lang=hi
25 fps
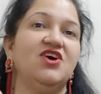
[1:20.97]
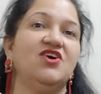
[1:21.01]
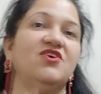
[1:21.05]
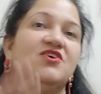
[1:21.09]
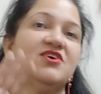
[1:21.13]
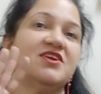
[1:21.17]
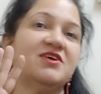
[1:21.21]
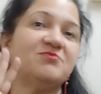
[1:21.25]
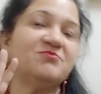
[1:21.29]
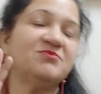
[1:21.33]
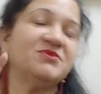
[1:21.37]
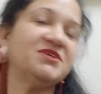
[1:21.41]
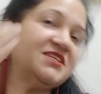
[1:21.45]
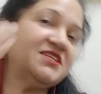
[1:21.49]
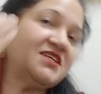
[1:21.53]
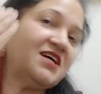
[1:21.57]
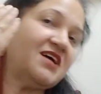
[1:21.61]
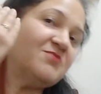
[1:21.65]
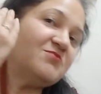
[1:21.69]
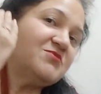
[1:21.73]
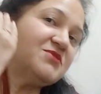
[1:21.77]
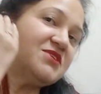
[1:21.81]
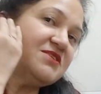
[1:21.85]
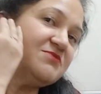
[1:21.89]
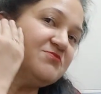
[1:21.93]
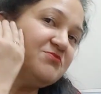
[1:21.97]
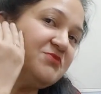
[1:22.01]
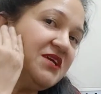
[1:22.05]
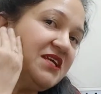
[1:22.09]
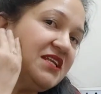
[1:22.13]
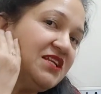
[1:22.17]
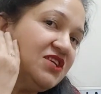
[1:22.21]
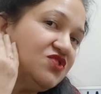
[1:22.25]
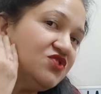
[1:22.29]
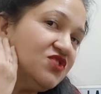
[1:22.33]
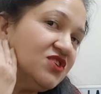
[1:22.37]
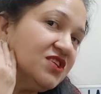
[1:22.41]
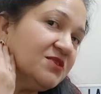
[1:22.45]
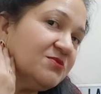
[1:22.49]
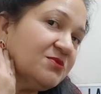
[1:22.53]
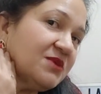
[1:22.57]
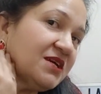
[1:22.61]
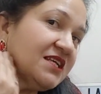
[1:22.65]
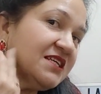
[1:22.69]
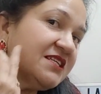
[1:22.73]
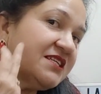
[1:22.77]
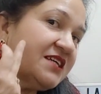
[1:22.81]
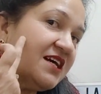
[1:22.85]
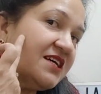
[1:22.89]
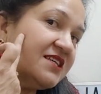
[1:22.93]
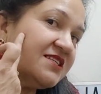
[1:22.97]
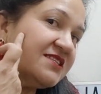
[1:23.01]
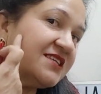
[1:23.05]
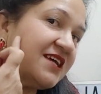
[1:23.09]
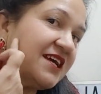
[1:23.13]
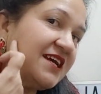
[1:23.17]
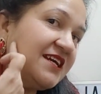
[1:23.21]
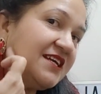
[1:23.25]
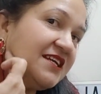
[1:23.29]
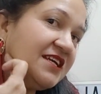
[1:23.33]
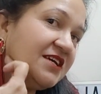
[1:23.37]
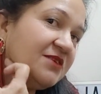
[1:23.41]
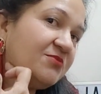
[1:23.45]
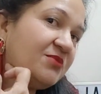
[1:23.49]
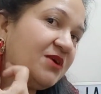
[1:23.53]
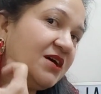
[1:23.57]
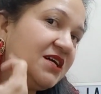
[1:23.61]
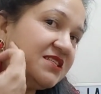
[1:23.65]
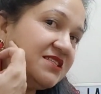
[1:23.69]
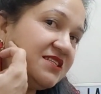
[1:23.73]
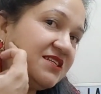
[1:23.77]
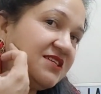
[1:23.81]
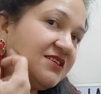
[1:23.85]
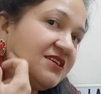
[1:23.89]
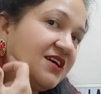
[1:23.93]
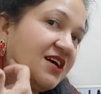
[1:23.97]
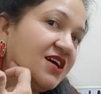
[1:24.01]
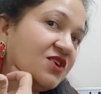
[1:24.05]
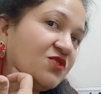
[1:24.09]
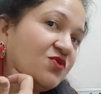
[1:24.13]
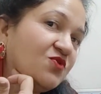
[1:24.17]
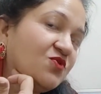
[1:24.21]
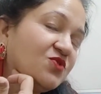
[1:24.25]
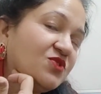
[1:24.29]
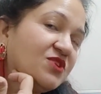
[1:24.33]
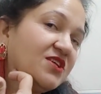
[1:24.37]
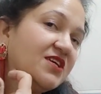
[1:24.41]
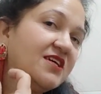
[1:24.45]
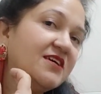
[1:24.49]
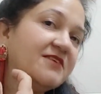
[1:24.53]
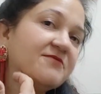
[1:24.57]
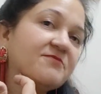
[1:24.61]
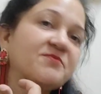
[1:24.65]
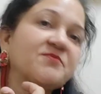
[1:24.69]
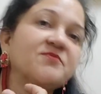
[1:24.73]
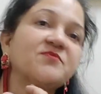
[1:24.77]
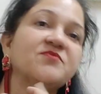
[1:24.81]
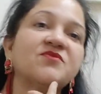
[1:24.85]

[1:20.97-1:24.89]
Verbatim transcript: और अपने यहाँ मेनली जो है ना हमारे यहाँ साइड के बाल ना डार्क होते हैं